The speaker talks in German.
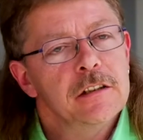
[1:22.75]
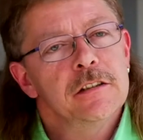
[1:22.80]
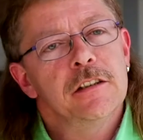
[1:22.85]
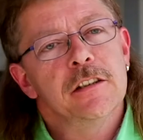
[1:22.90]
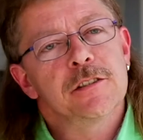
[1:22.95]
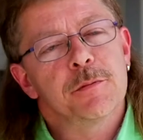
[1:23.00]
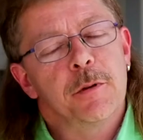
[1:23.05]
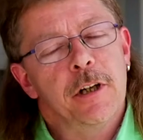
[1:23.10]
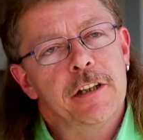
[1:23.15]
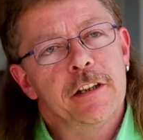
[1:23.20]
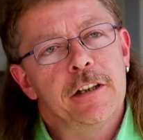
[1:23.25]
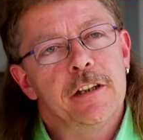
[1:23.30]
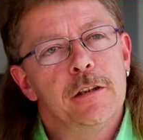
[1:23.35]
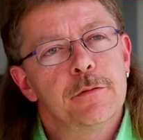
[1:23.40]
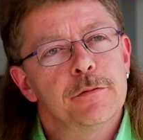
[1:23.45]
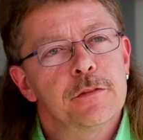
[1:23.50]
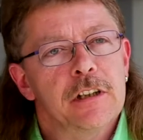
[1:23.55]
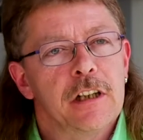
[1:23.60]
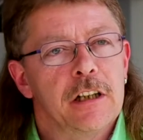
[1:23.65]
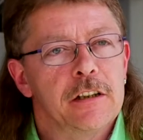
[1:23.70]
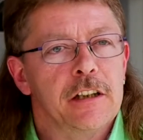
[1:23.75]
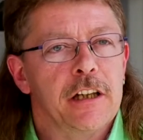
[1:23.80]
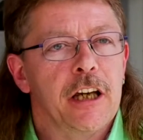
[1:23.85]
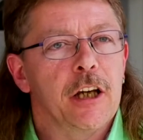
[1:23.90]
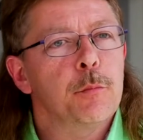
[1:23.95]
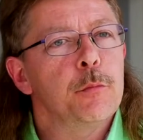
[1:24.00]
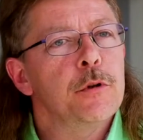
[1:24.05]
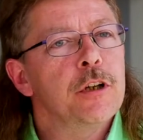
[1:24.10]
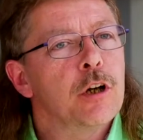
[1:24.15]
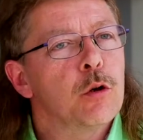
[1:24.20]
Die zweite Hälfte hat
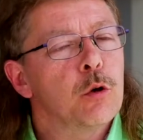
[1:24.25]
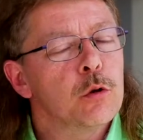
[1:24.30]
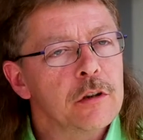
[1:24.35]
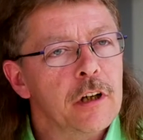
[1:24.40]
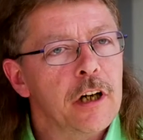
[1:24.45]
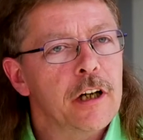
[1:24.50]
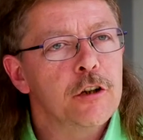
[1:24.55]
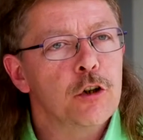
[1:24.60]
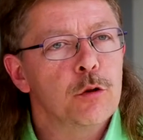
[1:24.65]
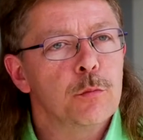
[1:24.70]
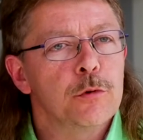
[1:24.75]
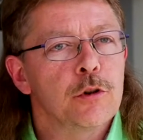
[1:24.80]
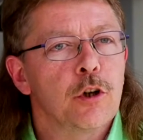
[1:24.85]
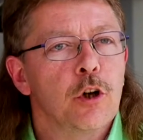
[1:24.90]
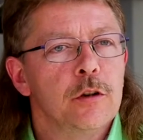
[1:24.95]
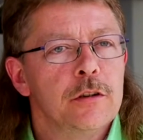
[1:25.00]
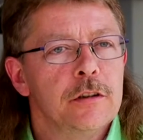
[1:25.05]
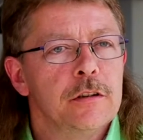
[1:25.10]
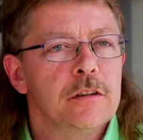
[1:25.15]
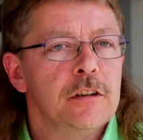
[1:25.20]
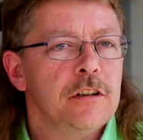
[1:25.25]
direkt mit der Grundreinigung begonnen,